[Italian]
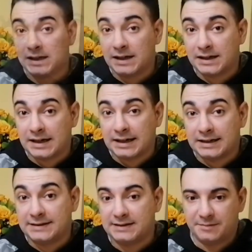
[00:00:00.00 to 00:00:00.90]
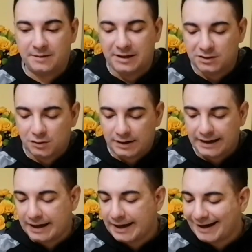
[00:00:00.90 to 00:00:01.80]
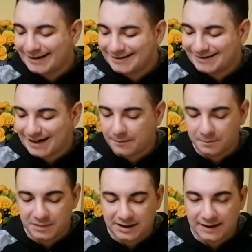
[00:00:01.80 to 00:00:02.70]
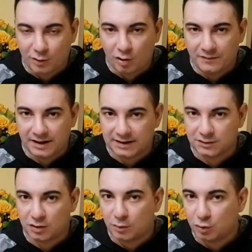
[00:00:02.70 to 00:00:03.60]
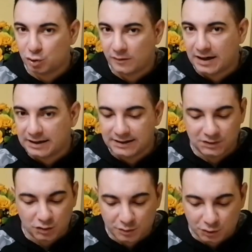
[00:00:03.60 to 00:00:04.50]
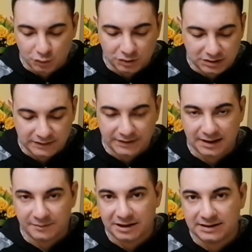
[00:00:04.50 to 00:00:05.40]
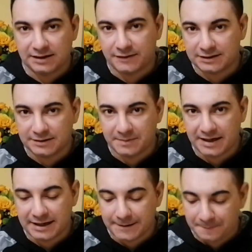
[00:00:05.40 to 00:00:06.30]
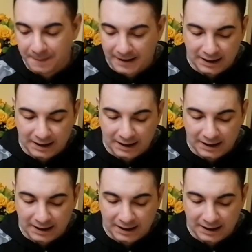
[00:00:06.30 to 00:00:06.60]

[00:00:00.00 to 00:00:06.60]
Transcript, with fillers: Ragazzi, premetto che entrambi i revolver sono molto validi, sono prodotti veramente fatti bene.